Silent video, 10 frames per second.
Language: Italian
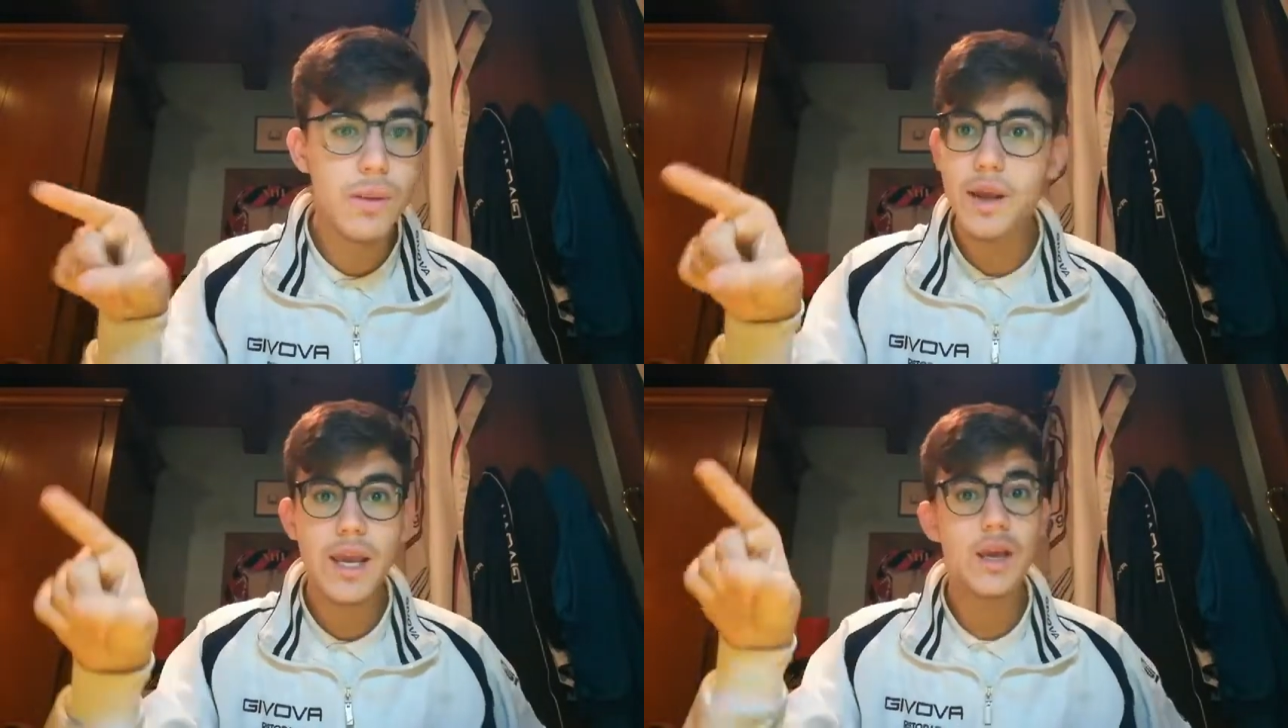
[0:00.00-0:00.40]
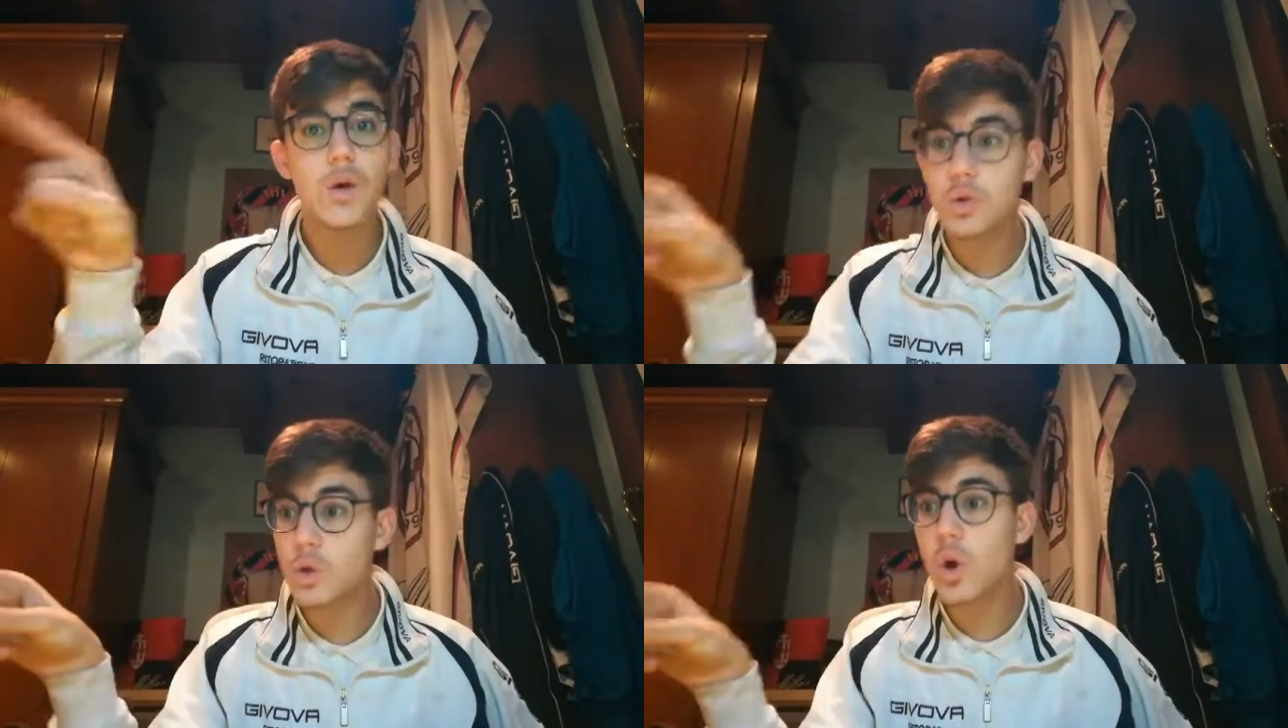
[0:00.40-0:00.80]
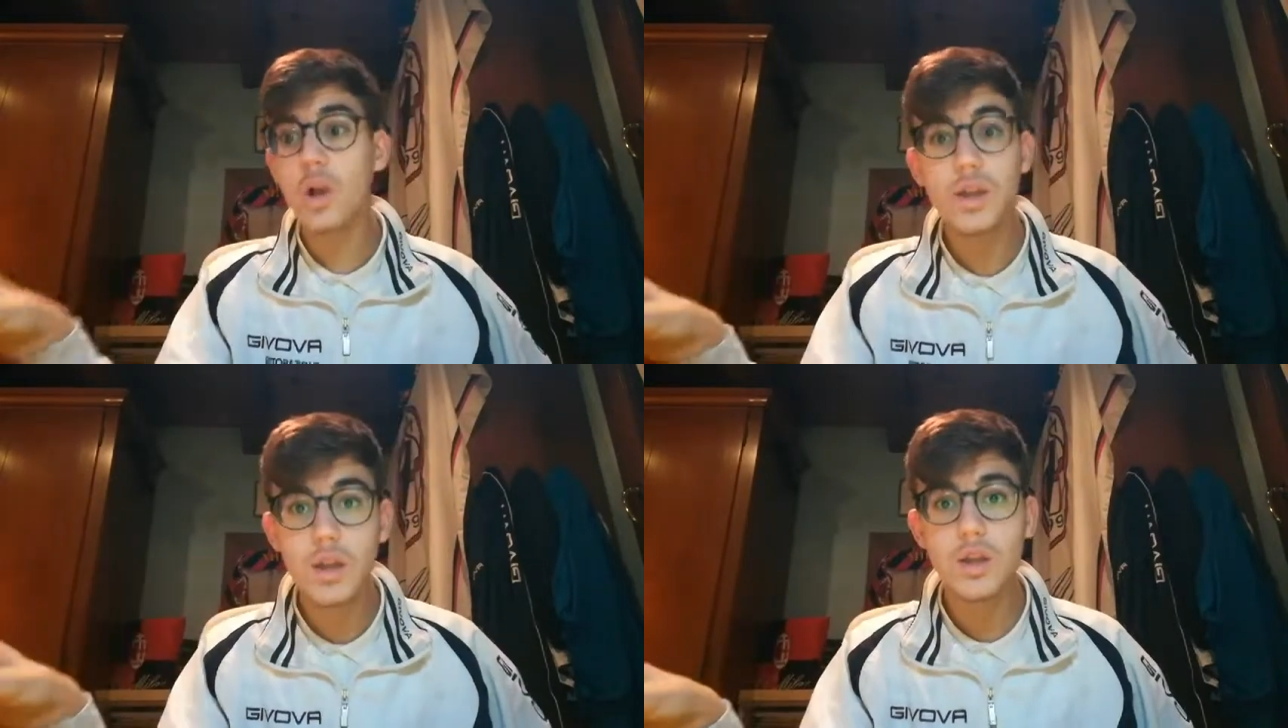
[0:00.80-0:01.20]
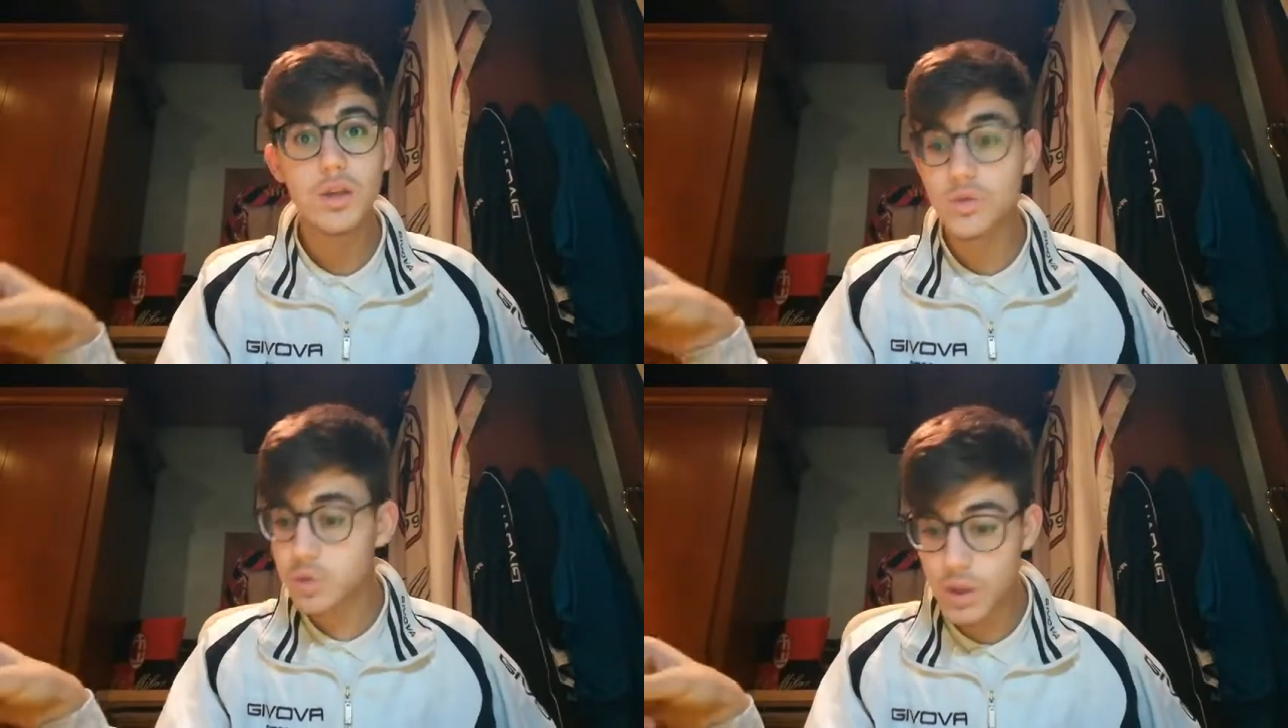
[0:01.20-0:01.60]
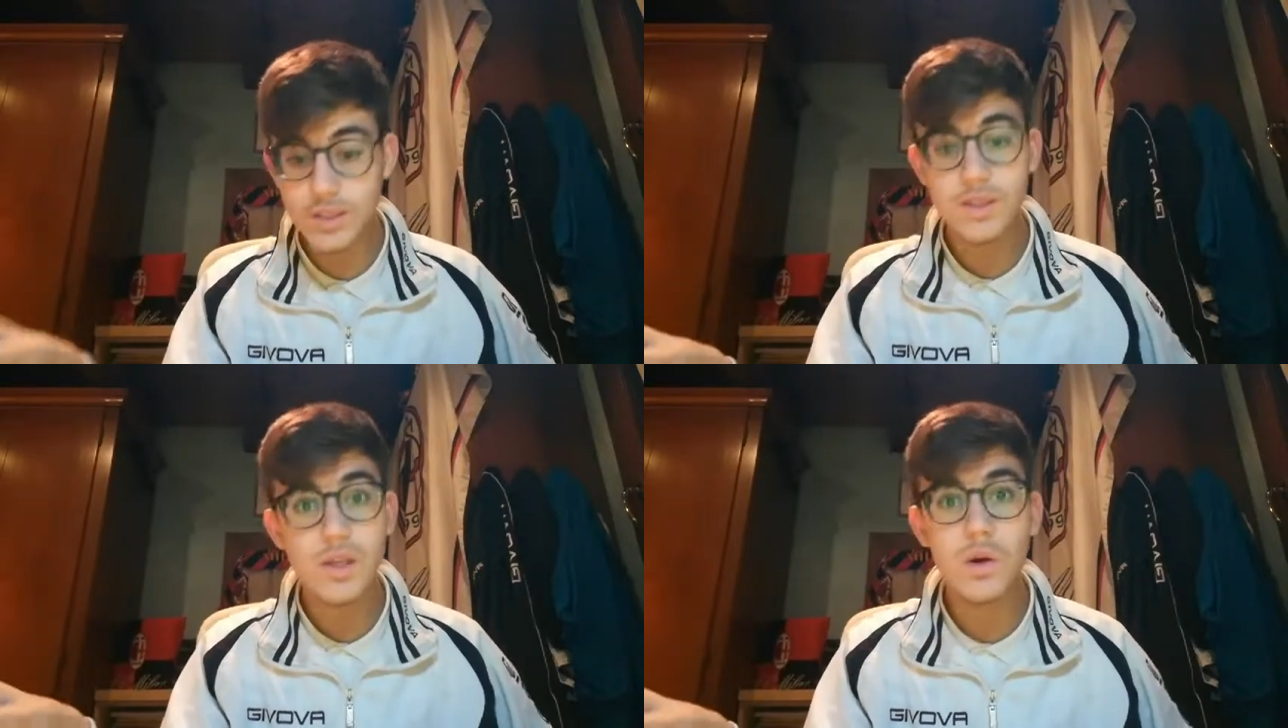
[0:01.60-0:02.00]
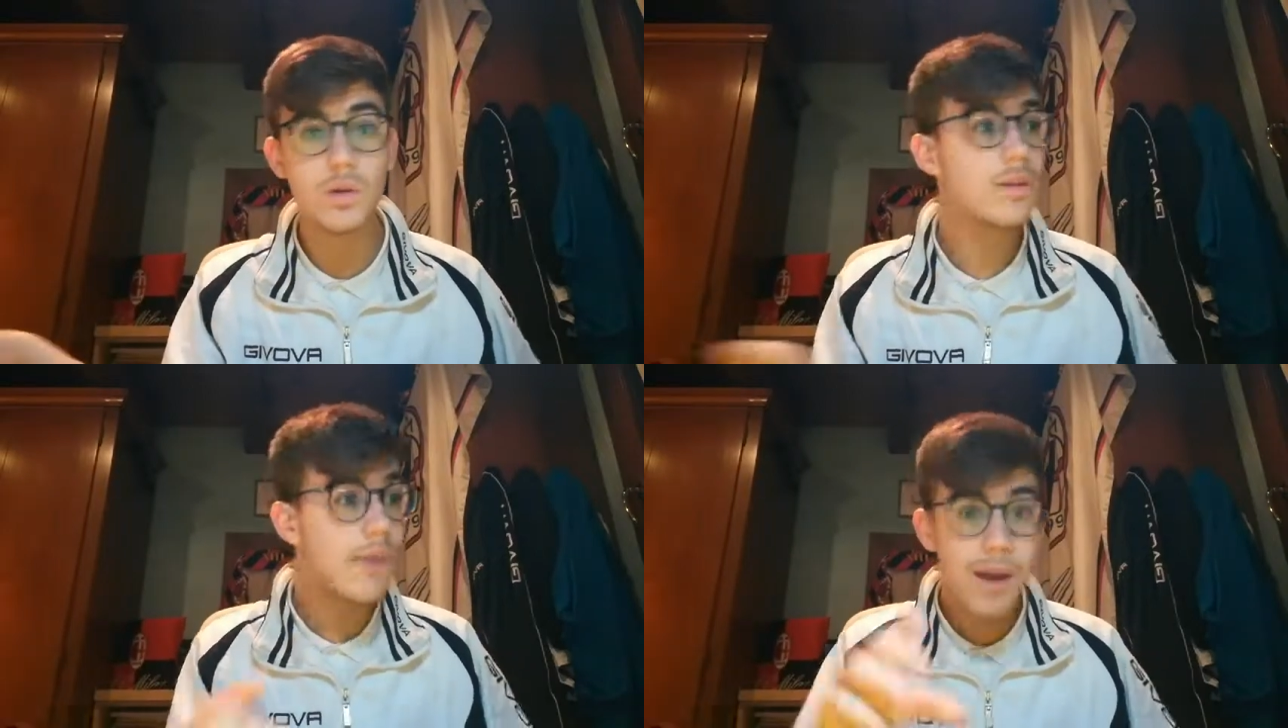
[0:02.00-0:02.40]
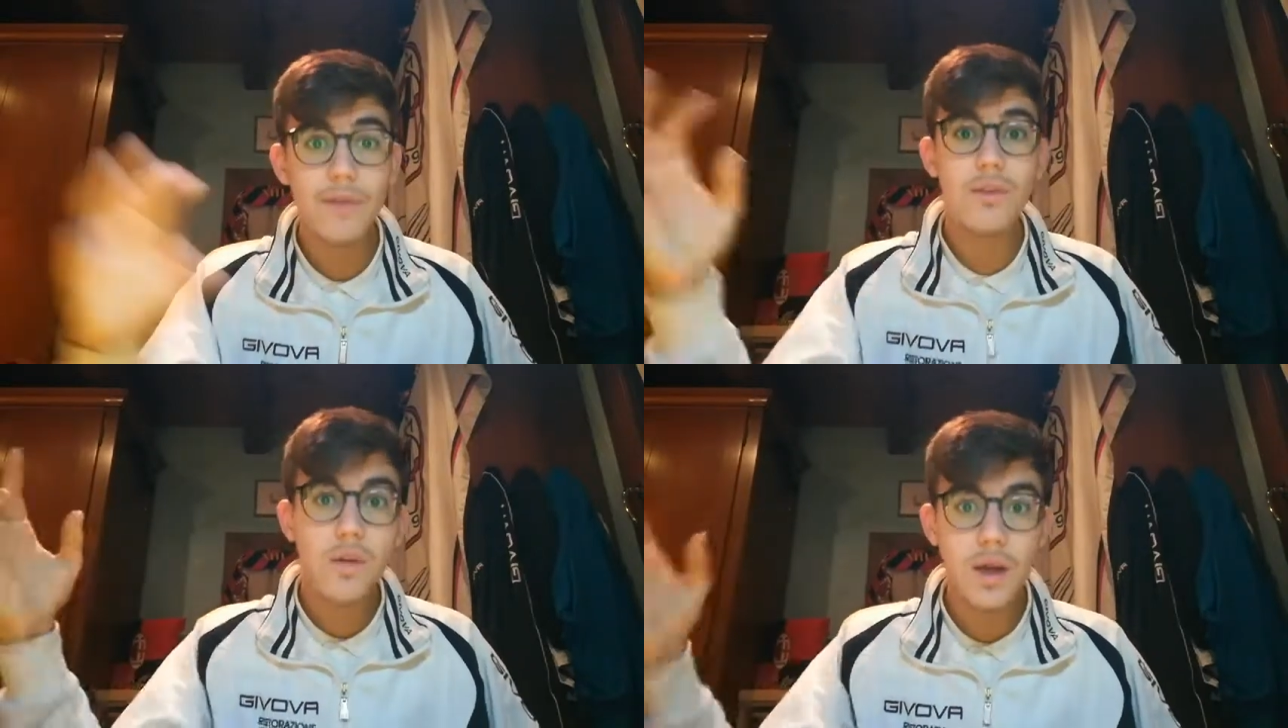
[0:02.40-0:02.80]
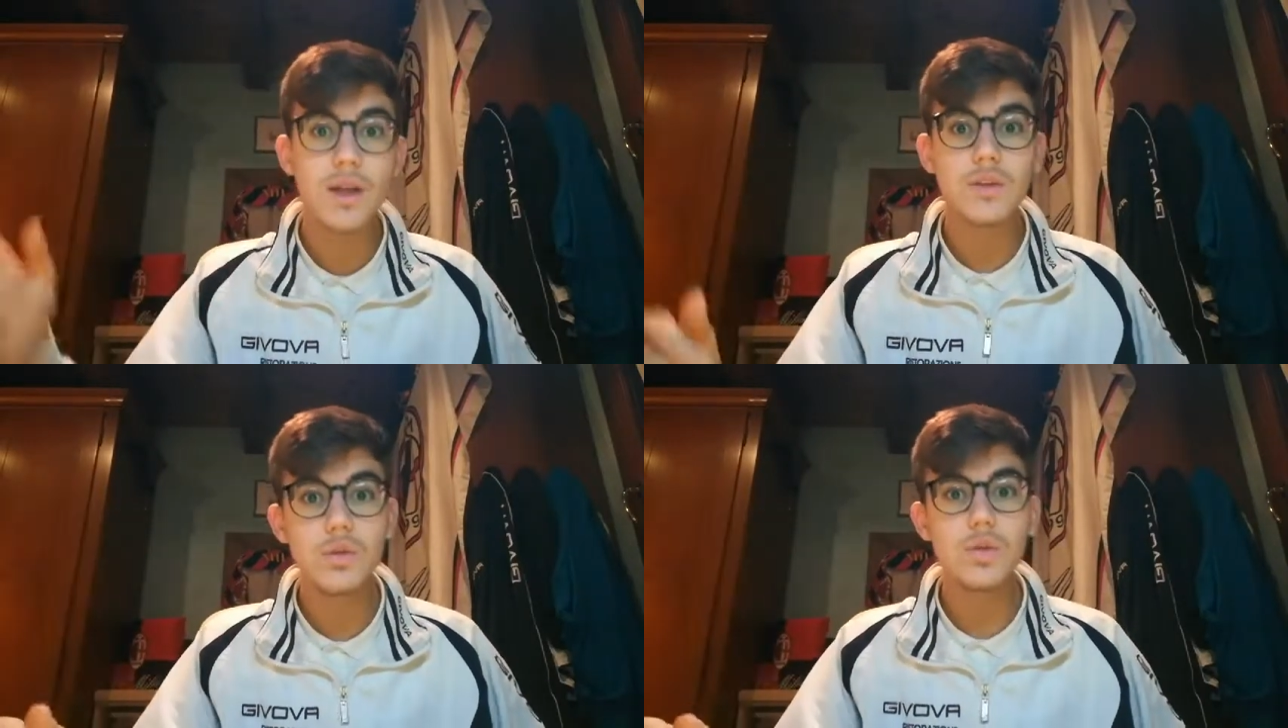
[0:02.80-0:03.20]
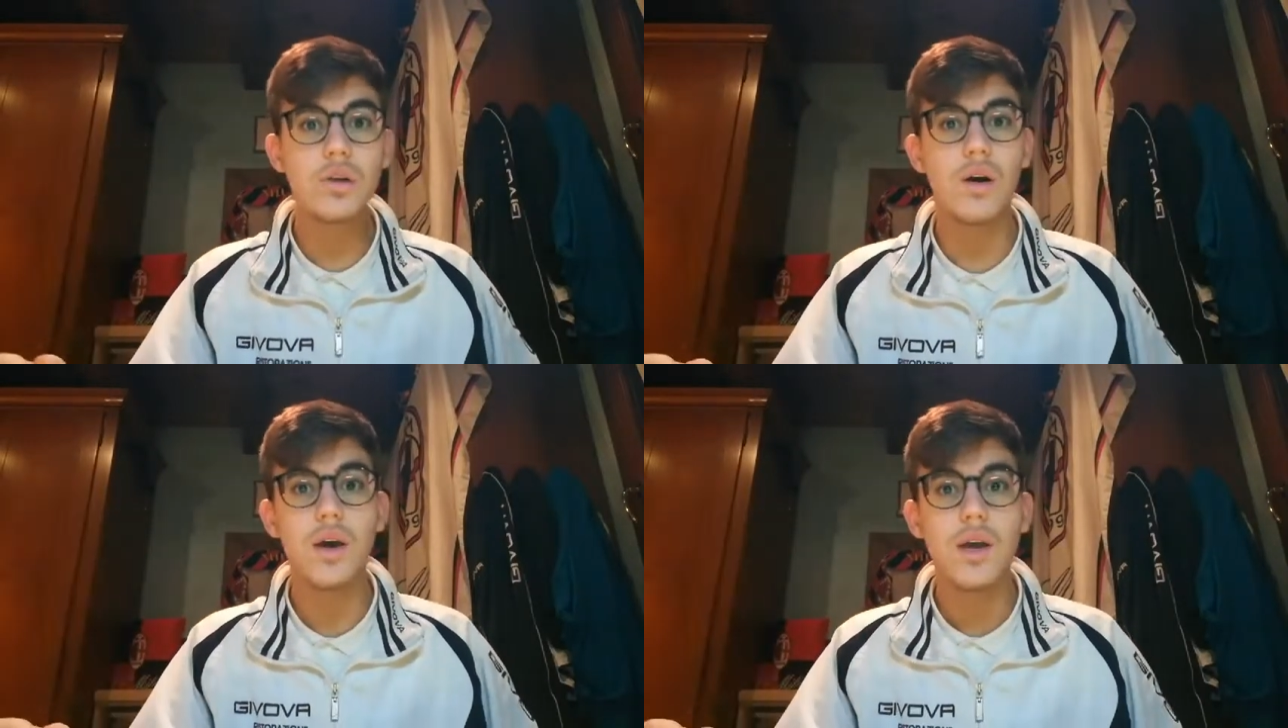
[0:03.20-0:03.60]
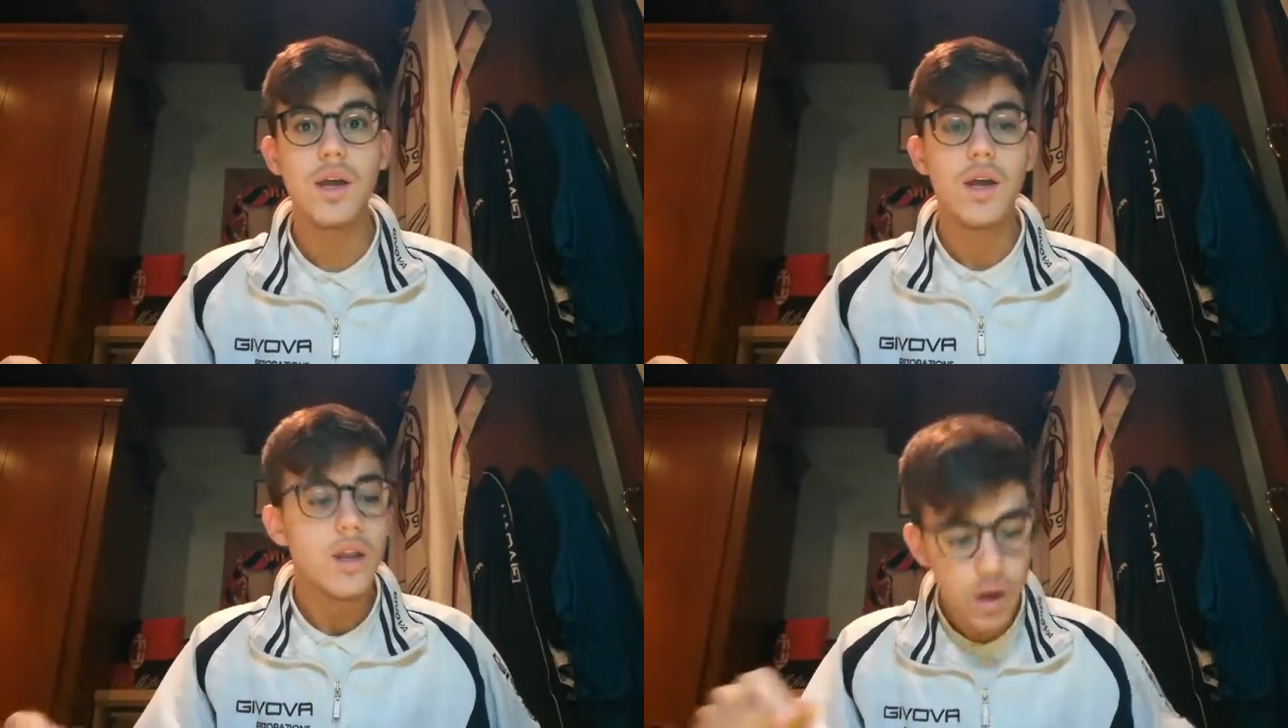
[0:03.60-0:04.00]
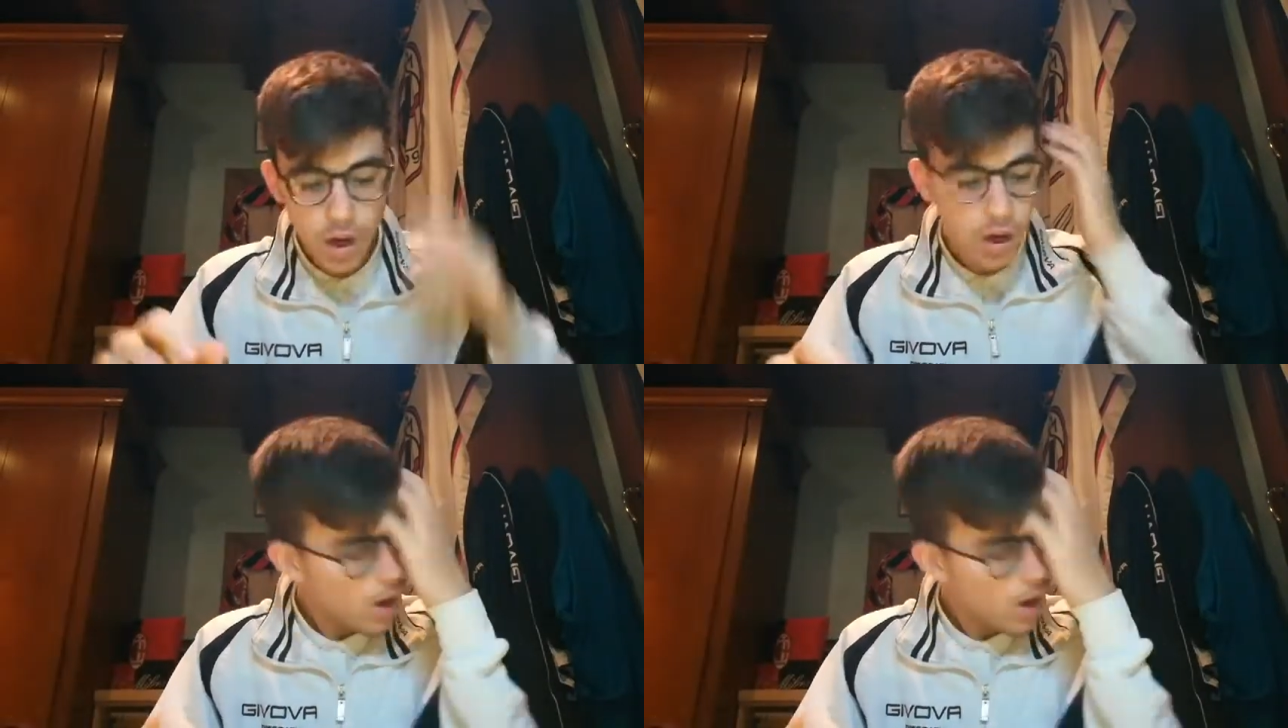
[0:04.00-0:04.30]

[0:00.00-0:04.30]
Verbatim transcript: perché gol su assist di Conti, fa bella figura Gattuso. No, no,